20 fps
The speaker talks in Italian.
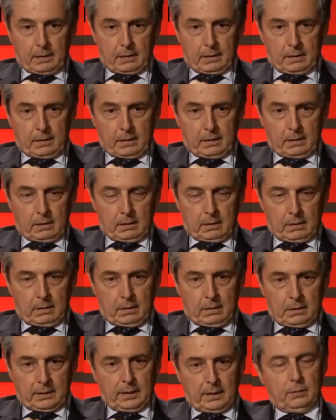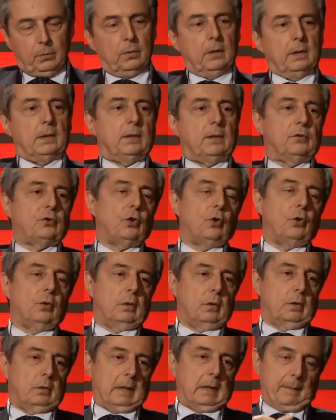Eh, gli Stati Uniti
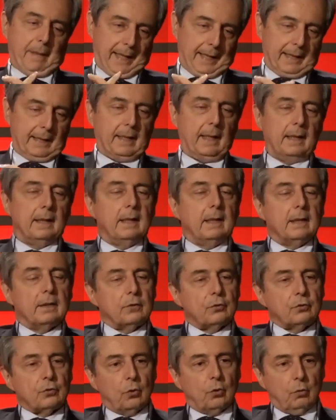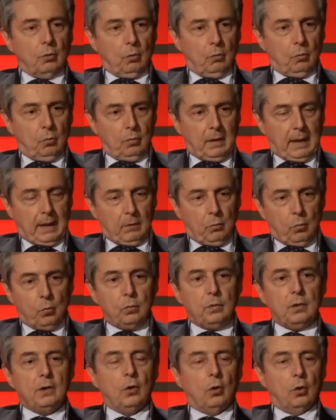d'America sono una
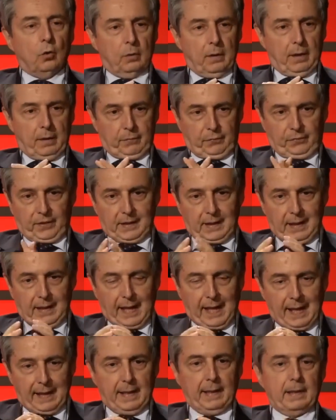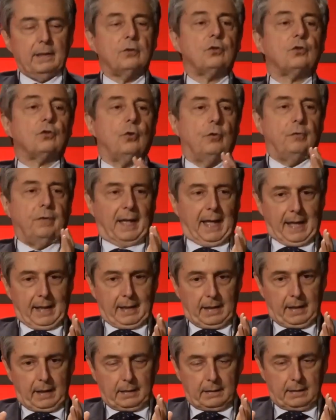unione federale
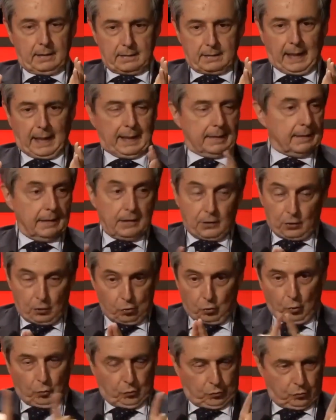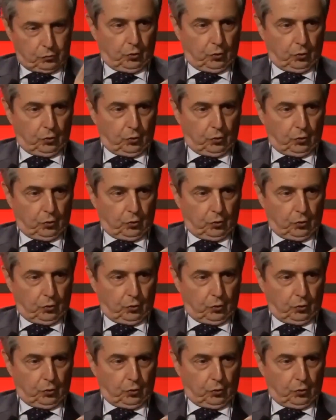sovrana di stati non